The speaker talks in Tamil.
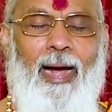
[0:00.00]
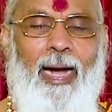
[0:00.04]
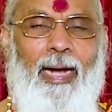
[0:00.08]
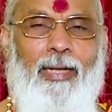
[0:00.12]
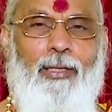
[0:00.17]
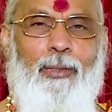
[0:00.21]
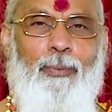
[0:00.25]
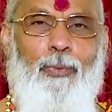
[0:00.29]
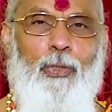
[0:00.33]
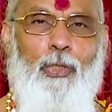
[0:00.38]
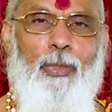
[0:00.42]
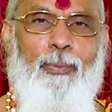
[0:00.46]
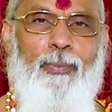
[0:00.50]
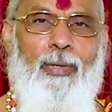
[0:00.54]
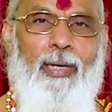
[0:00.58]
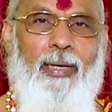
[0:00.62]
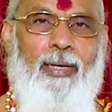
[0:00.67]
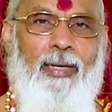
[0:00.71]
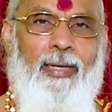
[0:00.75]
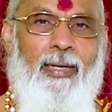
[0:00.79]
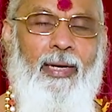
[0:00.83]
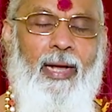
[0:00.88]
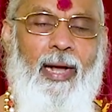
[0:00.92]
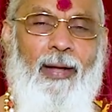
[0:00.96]
அது
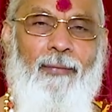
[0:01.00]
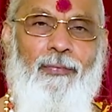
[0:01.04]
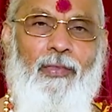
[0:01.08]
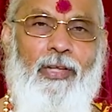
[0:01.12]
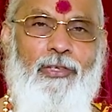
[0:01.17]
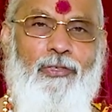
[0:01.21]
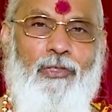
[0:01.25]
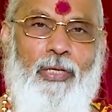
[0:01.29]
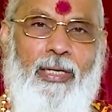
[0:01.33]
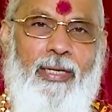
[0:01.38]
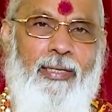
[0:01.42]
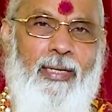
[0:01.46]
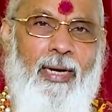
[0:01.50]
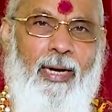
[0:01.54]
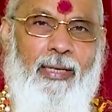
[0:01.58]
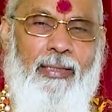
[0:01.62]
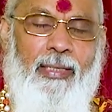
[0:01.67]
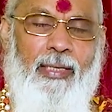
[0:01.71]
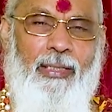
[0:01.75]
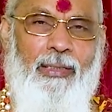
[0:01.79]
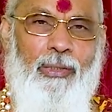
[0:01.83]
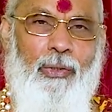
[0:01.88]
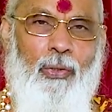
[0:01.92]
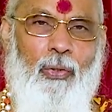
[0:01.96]
மட்டுமல்ல அந்த ஸ்ரீ
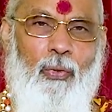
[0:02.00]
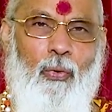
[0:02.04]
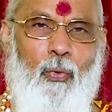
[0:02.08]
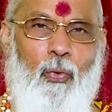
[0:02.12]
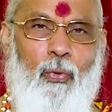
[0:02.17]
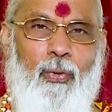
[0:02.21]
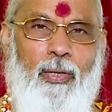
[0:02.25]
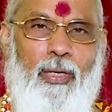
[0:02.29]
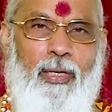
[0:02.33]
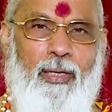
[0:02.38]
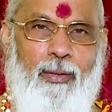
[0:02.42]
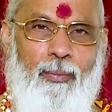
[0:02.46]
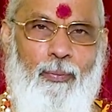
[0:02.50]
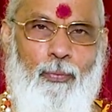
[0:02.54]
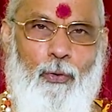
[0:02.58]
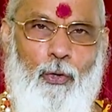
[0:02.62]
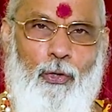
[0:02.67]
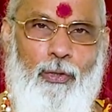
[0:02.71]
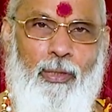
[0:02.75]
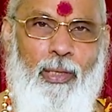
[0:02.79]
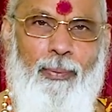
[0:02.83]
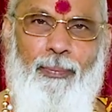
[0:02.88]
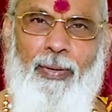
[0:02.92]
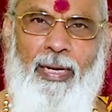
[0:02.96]
ஜாதகத்துக்கும் உங்களுக்கும்
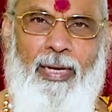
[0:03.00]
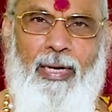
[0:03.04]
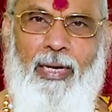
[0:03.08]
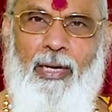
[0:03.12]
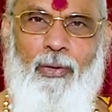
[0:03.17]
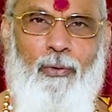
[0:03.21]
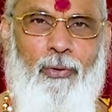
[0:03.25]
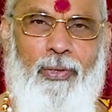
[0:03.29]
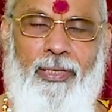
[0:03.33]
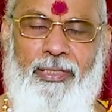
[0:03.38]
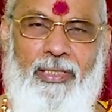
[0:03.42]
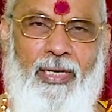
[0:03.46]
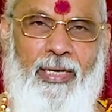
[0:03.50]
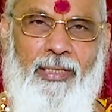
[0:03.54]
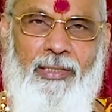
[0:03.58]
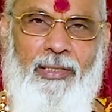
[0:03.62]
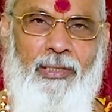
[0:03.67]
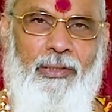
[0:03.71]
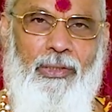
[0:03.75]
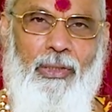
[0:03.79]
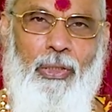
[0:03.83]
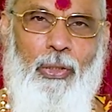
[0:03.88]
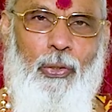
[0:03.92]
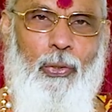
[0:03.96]
பொருத்தமே இல்லை உங்கள்
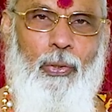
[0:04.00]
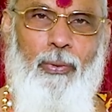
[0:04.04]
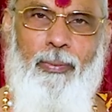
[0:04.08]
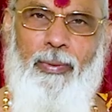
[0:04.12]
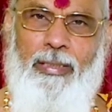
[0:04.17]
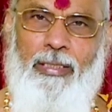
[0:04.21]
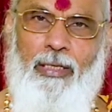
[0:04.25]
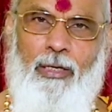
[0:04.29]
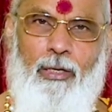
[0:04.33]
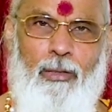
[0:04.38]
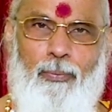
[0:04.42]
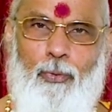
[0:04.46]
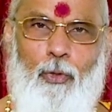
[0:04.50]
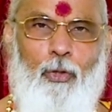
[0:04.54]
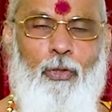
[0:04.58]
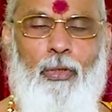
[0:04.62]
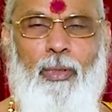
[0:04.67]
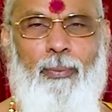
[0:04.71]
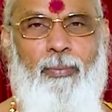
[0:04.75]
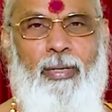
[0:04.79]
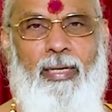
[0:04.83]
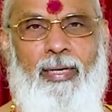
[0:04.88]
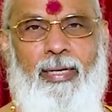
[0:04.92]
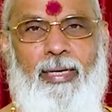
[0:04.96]
ஜாதகத்துக்கும் அதுக்கும்
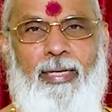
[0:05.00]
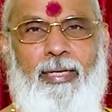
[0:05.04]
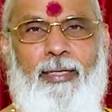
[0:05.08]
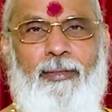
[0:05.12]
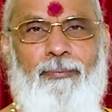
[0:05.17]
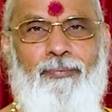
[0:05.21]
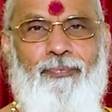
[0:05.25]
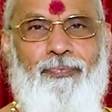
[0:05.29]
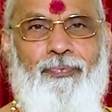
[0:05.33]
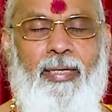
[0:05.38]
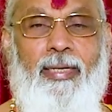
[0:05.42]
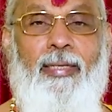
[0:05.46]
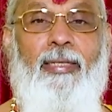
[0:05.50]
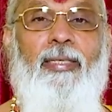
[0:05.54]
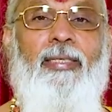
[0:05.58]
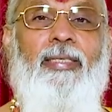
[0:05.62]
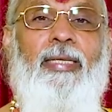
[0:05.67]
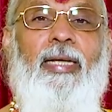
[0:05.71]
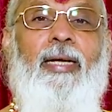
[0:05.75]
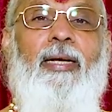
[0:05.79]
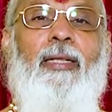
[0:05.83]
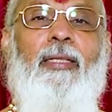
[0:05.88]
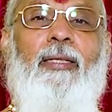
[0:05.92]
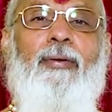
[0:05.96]
பொருத்தம் இல்லை இது
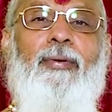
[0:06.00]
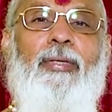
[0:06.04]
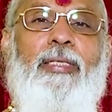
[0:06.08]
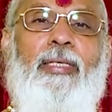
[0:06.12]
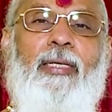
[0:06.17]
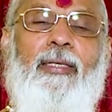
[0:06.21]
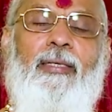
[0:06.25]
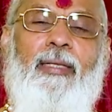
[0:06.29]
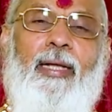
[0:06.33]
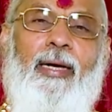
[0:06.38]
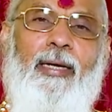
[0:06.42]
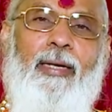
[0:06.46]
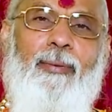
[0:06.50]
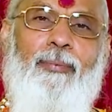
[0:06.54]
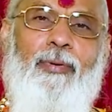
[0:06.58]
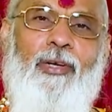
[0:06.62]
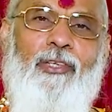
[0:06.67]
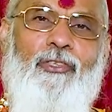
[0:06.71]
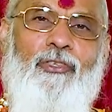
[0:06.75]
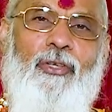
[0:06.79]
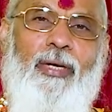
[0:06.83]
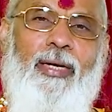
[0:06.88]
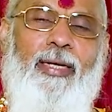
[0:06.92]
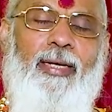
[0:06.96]
சேர்த்து வச்சது தானே
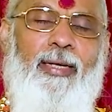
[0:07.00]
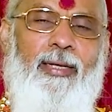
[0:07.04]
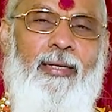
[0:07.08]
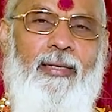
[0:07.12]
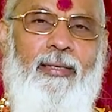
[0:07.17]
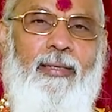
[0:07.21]
பிரச்சனை